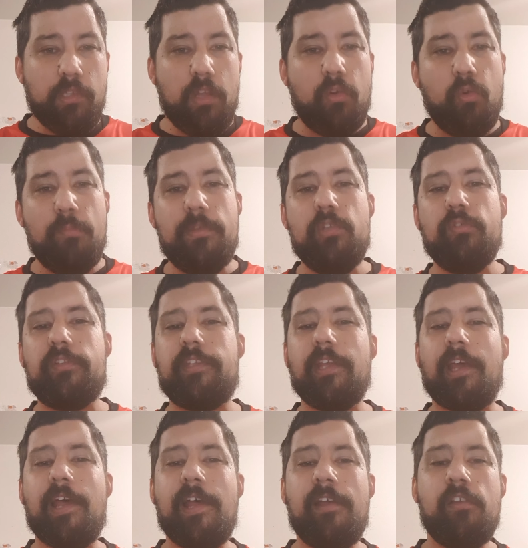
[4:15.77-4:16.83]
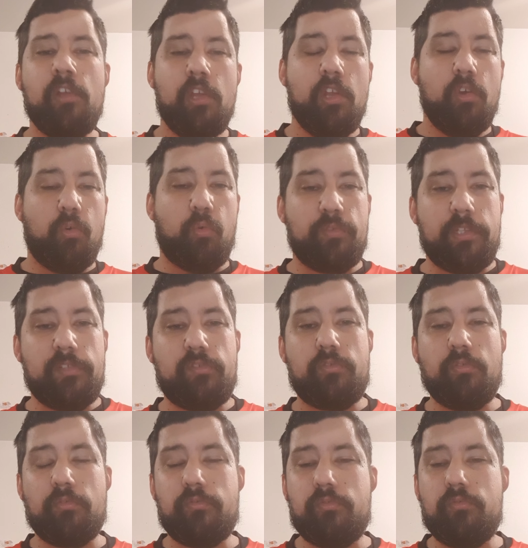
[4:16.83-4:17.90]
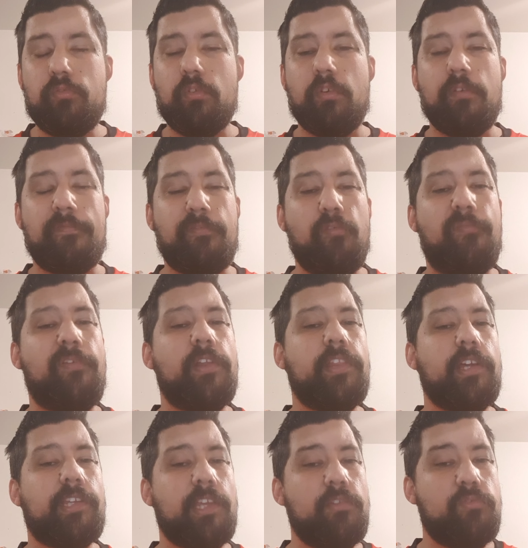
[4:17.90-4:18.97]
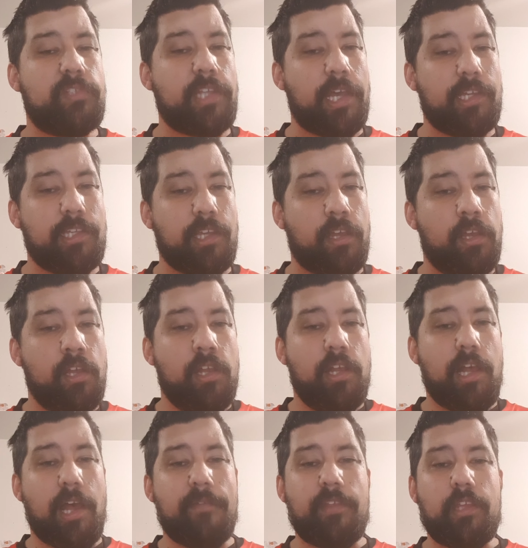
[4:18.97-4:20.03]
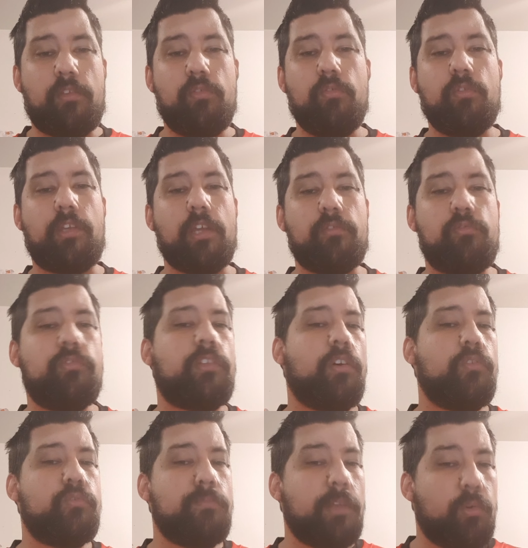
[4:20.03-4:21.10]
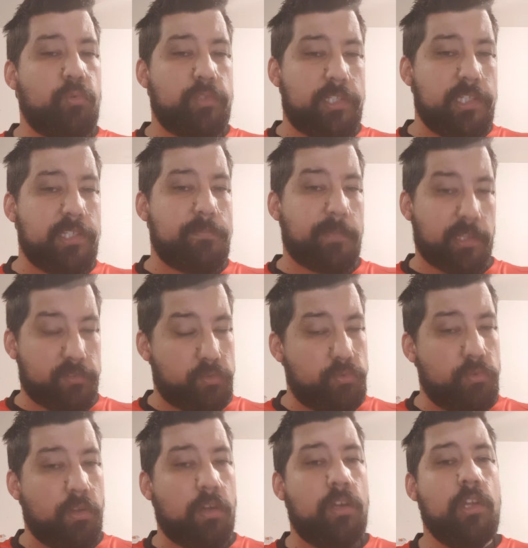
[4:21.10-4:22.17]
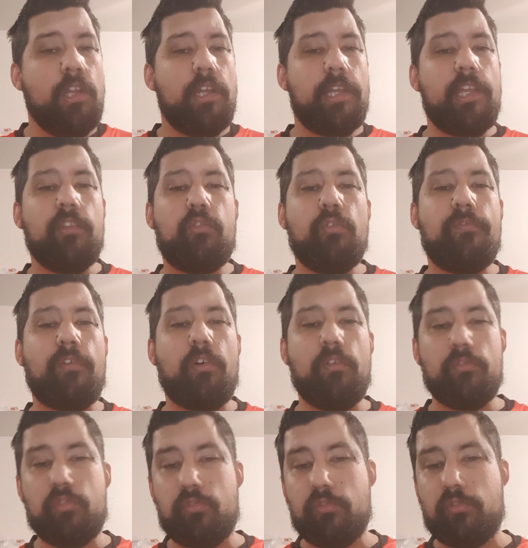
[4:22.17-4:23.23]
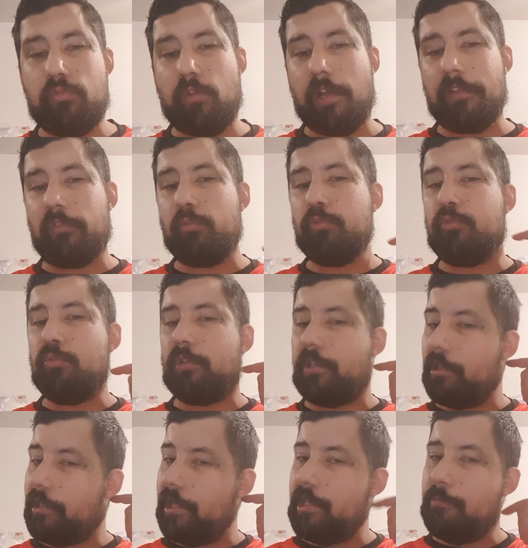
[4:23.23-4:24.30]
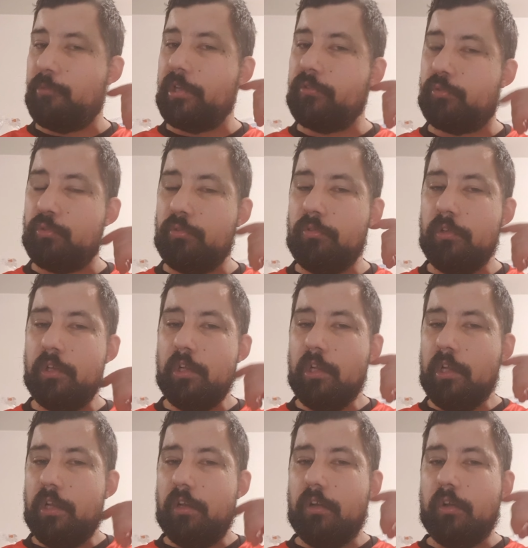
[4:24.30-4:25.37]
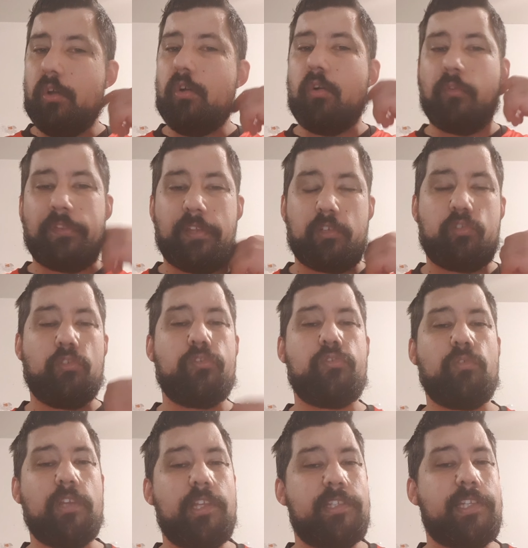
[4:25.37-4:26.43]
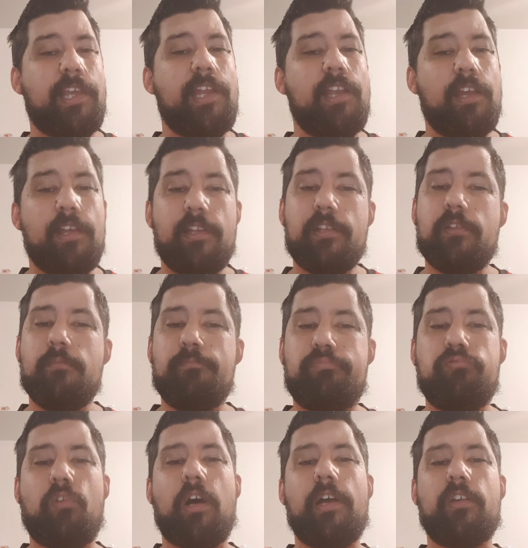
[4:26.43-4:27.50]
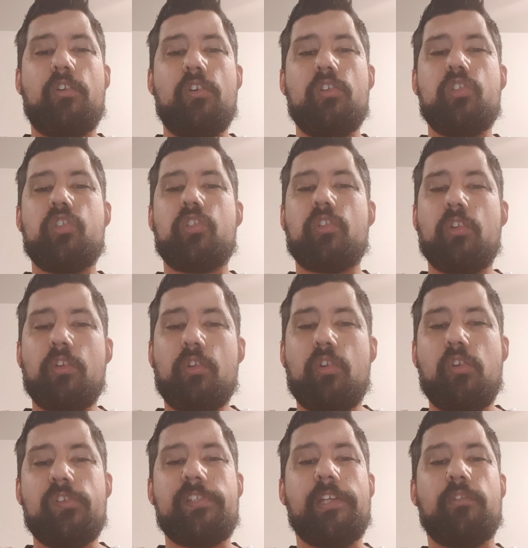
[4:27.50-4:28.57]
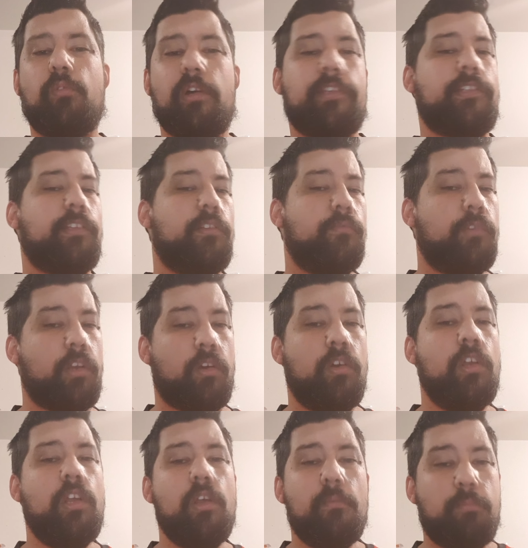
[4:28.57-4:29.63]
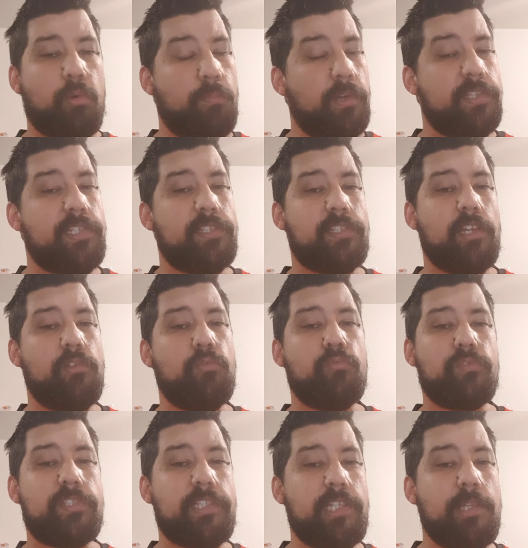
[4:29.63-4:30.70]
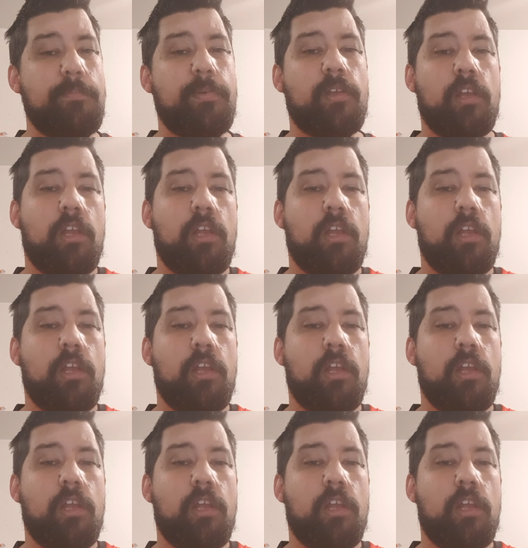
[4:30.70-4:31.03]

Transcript: Au milieu de terrain, on est sur du euh, Fofana Cahuzac avec Kakuta en numéro 10 bien sûr. Et devant, je suis sur un soto Kalimwendo en sachant que sur les ailes, Bourra à gauche, Klos à droite. Voilà. Pour moi, c'est ça le 11 type.